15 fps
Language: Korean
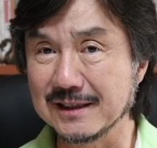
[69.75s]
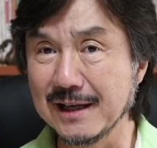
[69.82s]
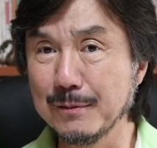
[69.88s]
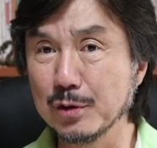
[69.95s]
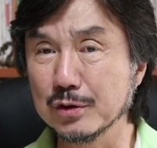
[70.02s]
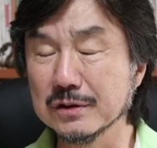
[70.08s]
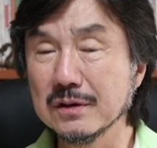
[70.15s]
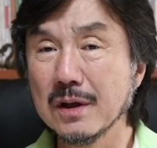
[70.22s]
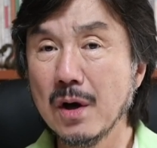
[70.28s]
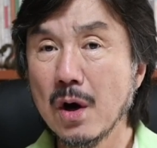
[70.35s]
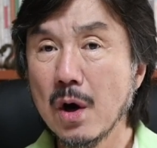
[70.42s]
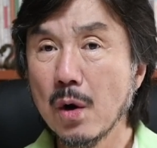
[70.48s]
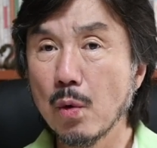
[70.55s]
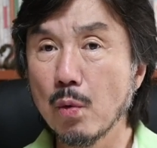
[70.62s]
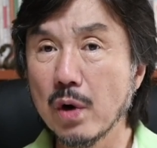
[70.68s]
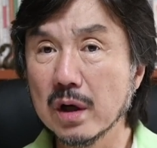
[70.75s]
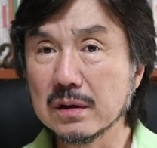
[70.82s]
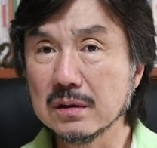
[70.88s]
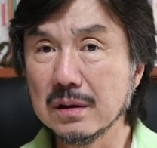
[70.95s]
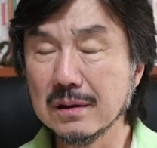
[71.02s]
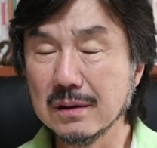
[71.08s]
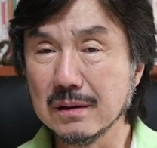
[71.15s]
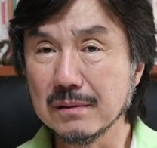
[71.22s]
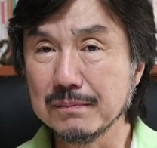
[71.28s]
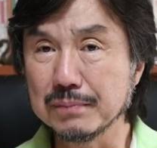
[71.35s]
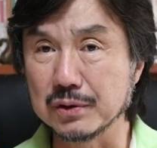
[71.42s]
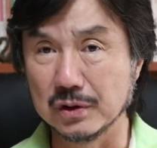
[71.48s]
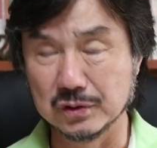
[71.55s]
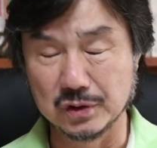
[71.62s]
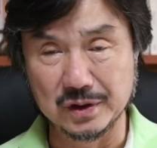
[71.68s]
제목은
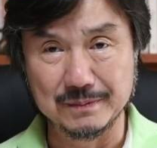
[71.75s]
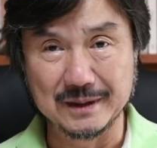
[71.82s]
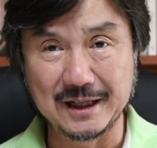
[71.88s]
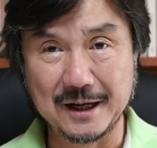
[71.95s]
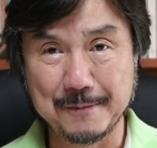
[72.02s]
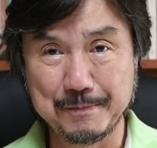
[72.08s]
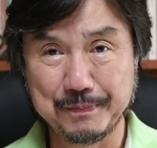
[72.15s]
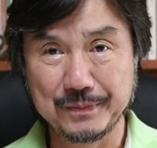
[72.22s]
워터프론트입니다.